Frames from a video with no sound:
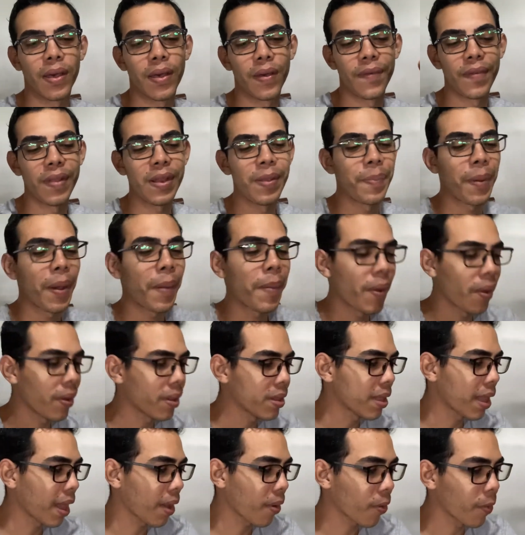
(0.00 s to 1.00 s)
eu limpar minha
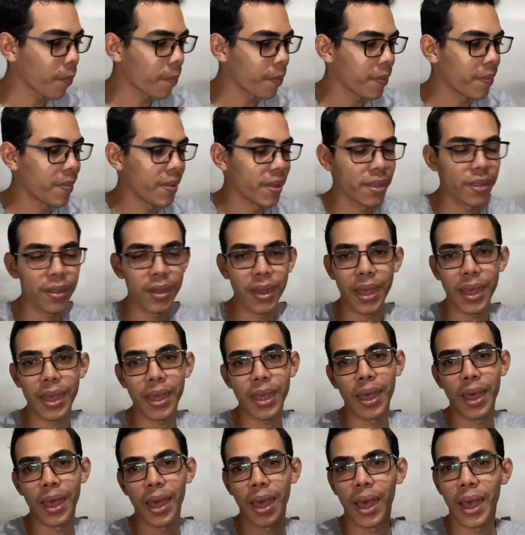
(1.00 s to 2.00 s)
outra comprimida, né?
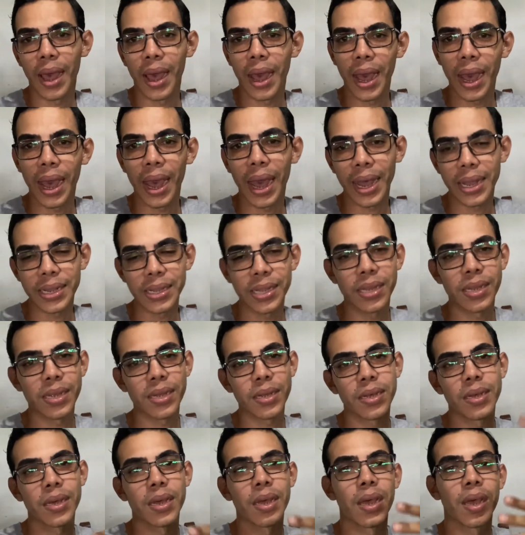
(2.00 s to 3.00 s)
A Hatsa,
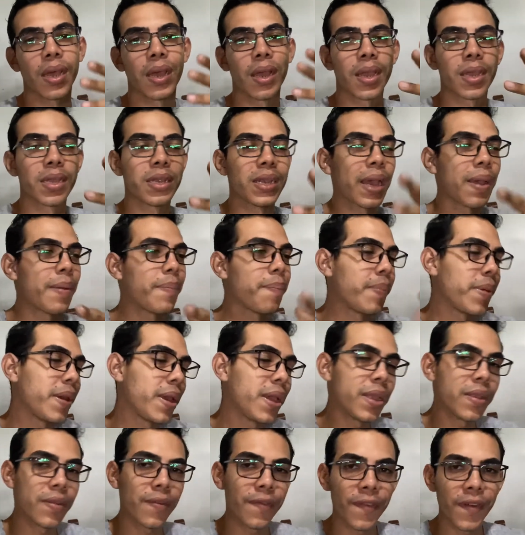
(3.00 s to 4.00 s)
que já é
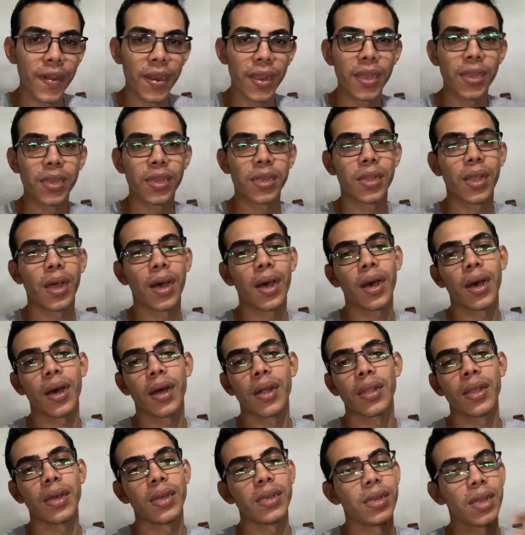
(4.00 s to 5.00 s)
bem diferente da,
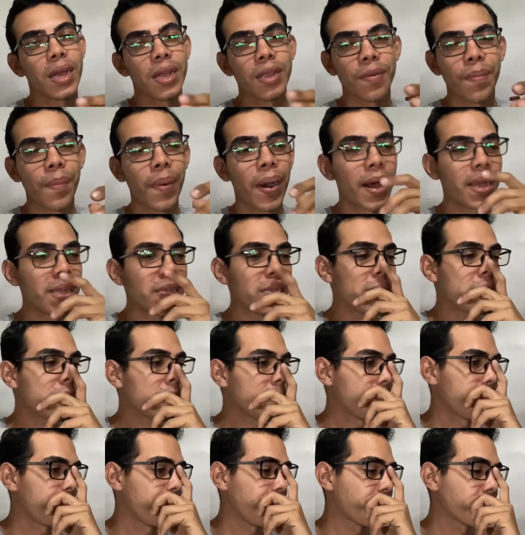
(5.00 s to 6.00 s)
da Jade Mais.
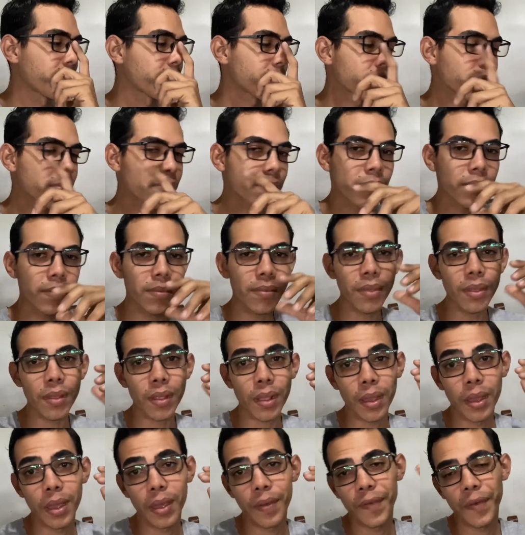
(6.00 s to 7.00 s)

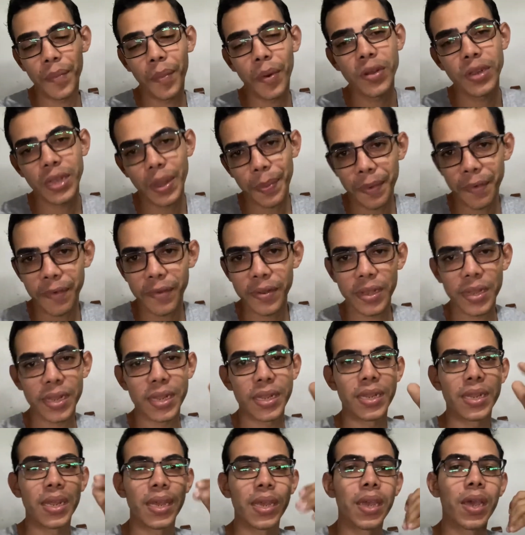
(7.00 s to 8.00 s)
E vim mostrar pra
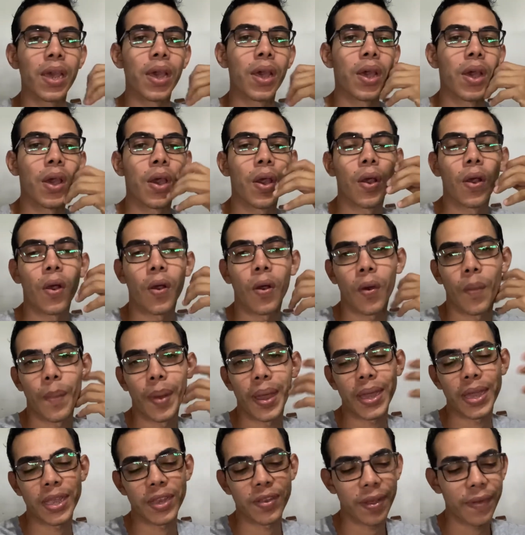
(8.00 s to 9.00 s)
vocês aí como
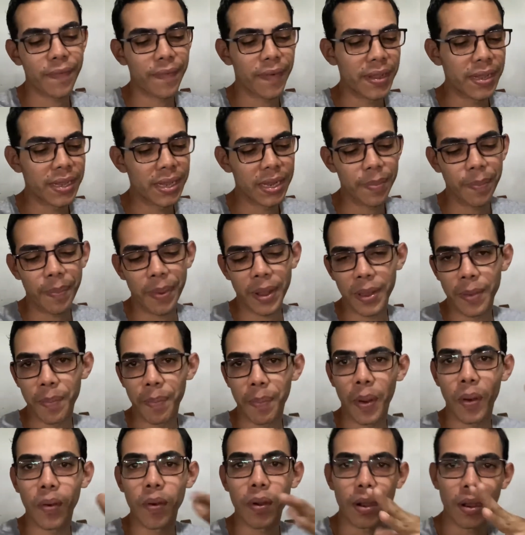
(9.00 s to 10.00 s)
é que a gente vai fazer para
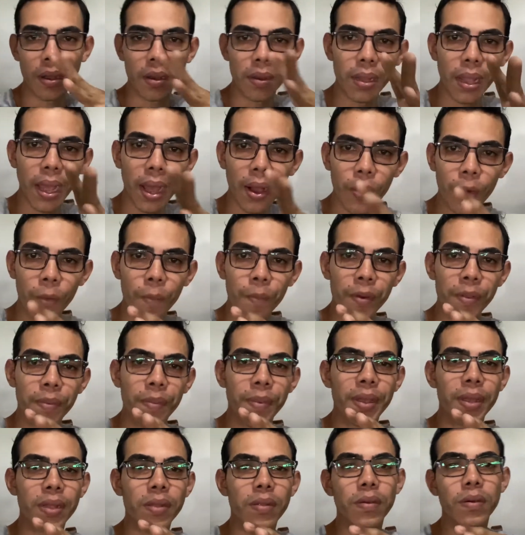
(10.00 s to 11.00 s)
limpar o cano da ar
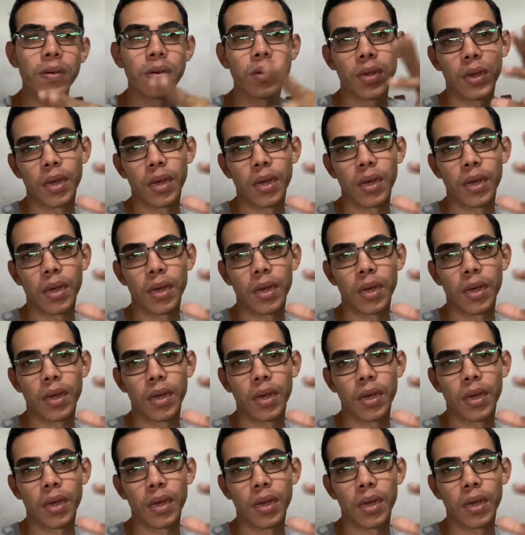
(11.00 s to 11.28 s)
comprimido